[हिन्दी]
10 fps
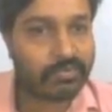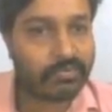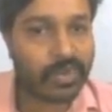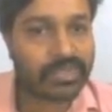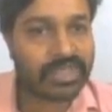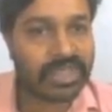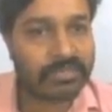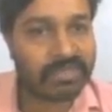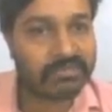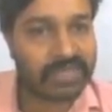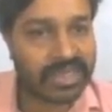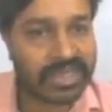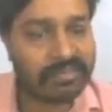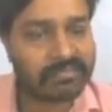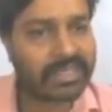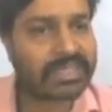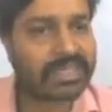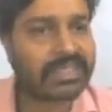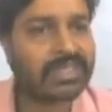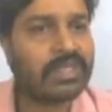पहुंचने के बाद में ज्यादा टाइम देना
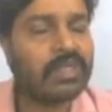चाहते हैं